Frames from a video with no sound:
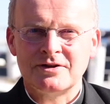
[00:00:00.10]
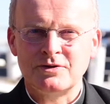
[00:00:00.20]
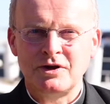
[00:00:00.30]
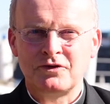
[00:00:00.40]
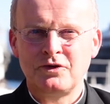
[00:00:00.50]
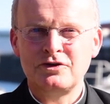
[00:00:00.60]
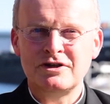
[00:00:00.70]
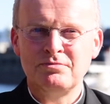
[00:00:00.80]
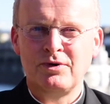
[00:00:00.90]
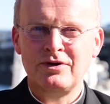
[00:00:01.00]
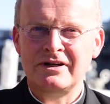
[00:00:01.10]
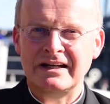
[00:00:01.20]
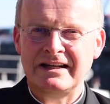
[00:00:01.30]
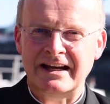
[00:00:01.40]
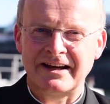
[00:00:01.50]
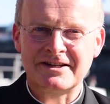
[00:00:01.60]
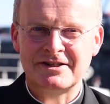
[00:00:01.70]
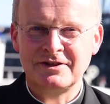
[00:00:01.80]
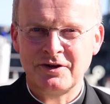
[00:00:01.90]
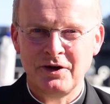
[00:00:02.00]
Zu den frühen Symbolen der
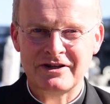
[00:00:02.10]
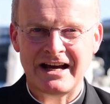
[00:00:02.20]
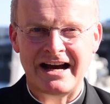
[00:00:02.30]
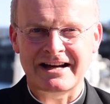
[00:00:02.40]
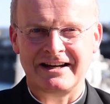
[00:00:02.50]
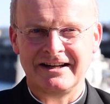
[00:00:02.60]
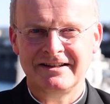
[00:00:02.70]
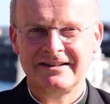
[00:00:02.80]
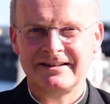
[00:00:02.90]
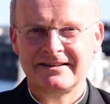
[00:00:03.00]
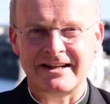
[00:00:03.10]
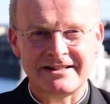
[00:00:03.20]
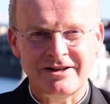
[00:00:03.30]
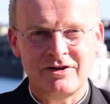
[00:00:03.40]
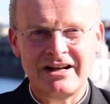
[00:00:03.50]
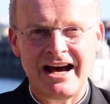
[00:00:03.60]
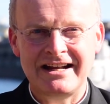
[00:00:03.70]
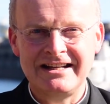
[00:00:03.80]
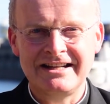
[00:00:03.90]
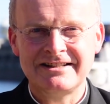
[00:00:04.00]
Christen gehört der Anker. Das ist auch
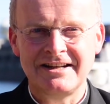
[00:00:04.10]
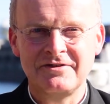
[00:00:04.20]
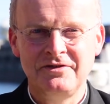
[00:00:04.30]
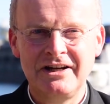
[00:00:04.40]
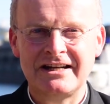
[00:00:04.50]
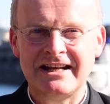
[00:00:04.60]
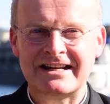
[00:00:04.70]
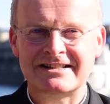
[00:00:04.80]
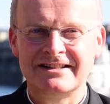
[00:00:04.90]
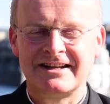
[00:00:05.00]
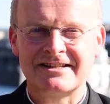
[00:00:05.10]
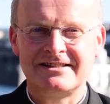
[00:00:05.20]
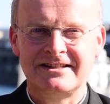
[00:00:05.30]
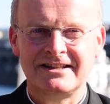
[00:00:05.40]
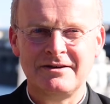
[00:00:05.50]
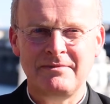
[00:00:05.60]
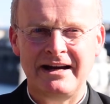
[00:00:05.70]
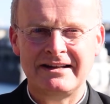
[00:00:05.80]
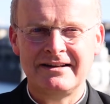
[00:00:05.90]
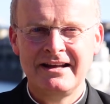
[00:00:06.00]
naheliegend, denn viele der ersten christlichen
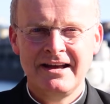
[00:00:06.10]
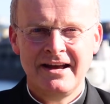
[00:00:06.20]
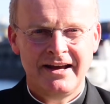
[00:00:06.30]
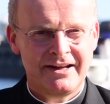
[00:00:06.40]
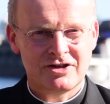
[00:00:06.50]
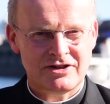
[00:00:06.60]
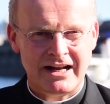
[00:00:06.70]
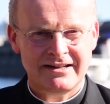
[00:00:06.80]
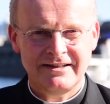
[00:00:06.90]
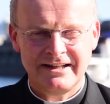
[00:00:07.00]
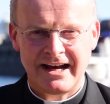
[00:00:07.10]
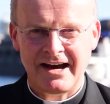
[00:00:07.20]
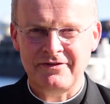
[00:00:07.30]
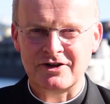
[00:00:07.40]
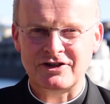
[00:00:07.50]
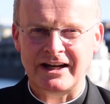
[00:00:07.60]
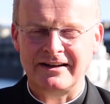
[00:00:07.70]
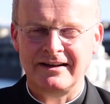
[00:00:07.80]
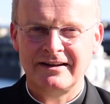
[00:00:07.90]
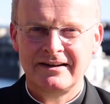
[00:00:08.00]
Gemeinden entstanden in
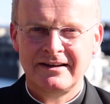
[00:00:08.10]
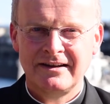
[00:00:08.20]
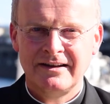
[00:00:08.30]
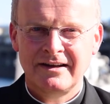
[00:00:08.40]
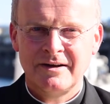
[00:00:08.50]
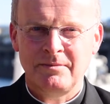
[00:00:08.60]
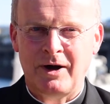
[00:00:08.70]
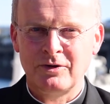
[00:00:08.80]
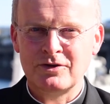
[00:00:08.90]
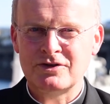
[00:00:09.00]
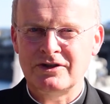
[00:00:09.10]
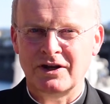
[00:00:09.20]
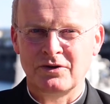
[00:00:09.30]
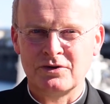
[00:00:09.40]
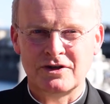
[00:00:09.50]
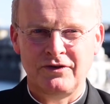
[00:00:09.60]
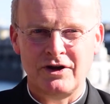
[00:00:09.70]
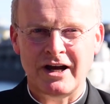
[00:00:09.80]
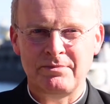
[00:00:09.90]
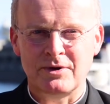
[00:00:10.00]
Hafenstädten. Paulus, der große
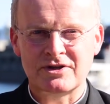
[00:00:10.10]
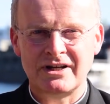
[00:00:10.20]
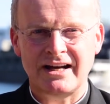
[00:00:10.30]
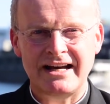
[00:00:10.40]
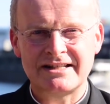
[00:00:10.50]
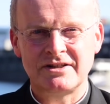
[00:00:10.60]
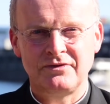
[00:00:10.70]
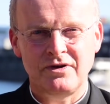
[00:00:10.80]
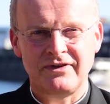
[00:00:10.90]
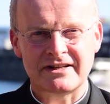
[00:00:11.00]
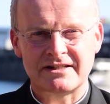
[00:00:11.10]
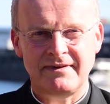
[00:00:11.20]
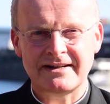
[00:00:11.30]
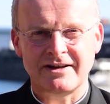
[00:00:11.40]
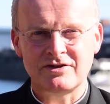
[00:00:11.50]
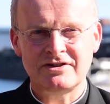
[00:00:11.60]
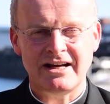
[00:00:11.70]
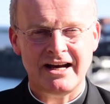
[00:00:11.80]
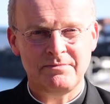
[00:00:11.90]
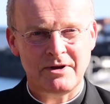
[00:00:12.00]
Völkerapostel, reiste vor fast 2000
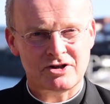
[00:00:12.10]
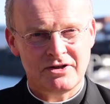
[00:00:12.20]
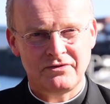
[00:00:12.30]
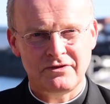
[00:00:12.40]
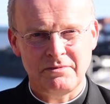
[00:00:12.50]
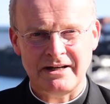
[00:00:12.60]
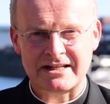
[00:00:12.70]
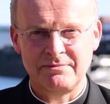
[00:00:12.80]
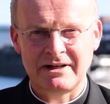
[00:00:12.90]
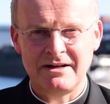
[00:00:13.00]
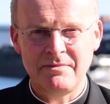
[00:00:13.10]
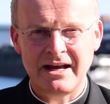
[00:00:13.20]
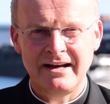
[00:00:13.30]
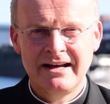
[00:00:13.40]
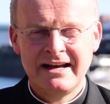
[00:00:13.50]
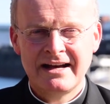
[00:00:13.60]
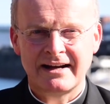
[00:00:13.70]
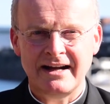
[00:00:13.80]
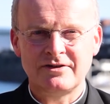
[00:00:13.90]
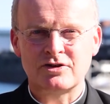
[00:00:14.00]
Jahren per Schiff über das Mittelmeer,
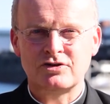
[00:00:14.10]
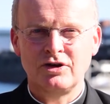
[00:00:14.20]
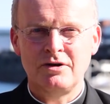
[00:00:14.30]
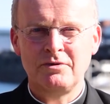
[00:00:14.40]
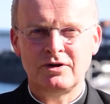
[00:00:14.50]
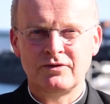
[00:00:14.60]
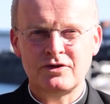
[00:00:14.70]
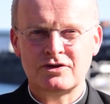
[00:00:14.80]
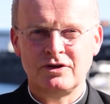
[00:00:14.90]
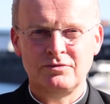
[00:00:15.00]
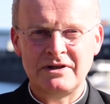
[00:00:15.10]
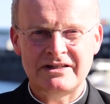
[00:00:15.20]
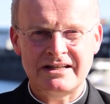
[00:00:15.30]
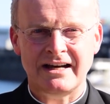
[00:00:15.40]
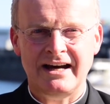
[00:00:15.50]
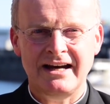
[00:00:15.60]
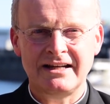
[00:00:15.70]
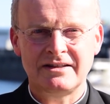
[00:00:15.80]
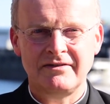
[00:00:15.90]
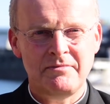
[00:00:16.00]
kannte Stürme und wusste um die
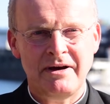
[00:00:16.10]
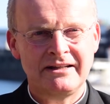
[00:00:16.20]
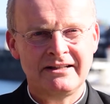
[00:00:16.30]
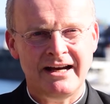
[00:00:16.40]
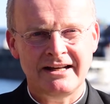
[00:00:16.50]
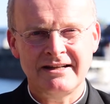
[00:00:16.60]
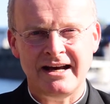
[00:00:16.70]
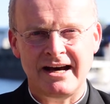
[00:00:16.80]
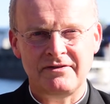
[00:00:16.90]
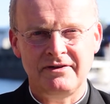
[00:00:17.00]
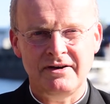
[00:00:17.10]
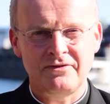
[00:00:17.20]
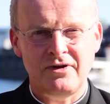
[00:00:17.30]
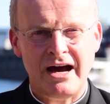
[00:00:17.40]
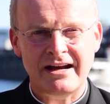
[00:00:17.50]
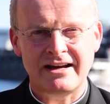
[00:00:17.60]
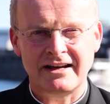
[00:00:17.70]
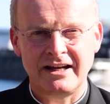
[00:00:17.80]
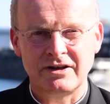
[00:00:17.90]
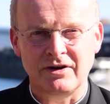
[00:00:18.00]
Sicherheit, wenn man in einen Hafer vor Anker
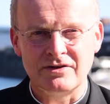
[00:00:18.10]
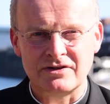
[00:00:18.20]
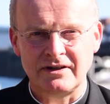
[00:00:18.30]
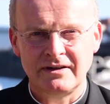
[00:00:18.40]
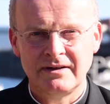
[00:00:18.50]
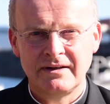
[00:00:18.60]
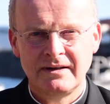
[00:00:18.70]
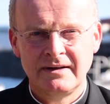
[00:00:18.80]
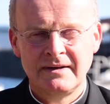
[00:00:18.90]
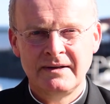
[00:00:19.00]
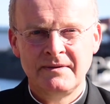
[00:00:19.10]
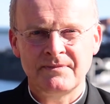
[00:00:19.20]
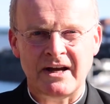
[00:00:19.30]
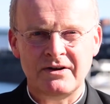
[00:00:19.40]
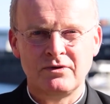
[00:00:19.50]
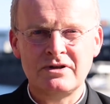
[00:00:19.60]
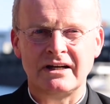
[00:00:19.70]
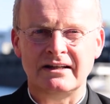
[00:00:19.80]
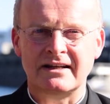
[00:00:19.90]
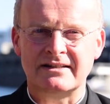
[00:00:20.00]
gehen konnte. Kein
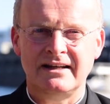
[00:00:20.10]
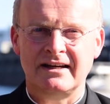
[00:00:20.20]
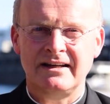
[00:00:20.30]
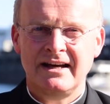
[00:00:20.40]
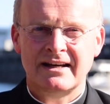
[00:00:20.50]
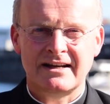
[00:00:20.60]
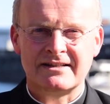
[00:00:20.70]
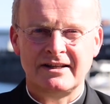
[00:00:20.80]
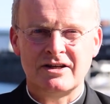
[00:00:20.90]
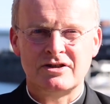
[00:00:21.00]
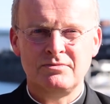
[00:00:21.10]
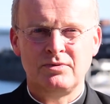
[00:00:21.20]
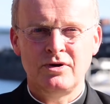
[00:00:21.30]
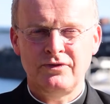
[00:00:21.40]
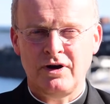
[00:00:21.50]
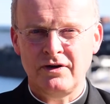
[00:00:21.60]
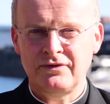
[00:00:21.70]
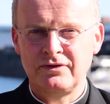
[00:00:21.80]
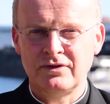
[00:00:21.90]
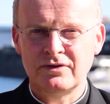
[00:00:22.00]
Wunder, dass er christliches Symbol für
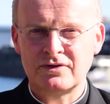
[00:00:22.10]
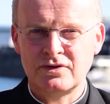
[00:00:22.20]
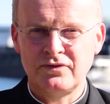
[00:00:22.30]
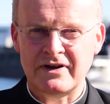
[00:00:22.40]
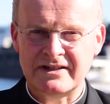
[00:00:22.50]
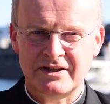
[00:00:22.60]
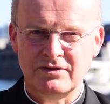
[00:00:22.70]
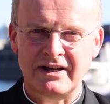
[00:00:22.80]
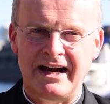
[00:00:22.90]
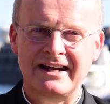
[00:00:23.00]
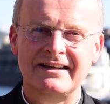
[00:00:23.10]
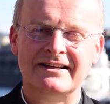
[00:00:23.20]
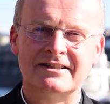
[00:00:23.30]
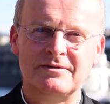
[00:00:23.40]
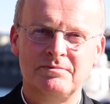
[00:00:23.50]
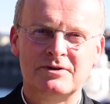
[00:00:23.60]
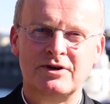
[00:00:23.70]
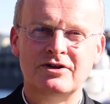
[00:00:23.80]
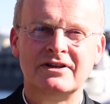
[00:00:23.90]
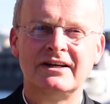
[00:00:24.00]
Hoffnung, Zuversicht und Heil ist. Bis
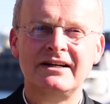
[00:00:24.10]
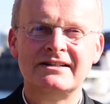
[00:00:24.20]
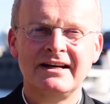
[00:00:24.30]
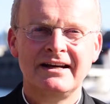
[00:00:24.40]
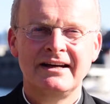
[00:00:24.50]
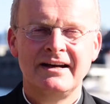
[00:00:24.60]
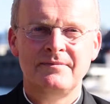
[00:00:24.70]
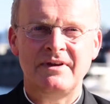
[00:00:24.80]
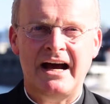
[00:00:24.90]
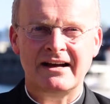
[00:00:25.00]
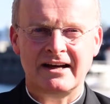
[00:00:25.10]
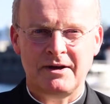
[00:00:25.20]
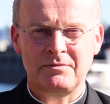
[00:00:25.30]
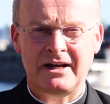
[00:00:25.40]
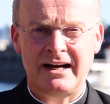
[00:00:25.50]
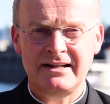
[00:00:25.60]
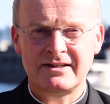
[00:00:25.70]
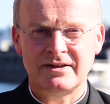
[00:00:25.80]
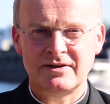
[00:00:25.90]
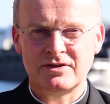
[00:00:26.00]
heute gilt, der Anker gibt
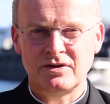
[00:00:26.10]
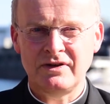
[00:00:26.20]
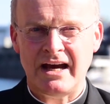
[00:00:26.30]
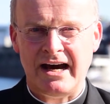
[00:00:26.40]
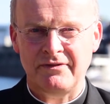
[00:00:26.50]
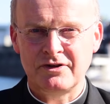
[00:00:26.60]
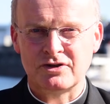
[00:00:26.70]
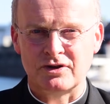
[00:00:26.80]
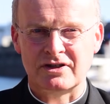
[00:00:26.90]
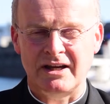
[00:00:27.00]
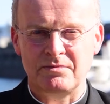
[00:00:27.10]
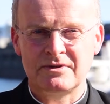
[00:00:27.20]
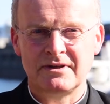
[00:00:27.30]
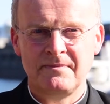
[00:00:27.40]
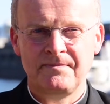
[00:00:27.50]
Halt, so wie Hafen Schutz gibt.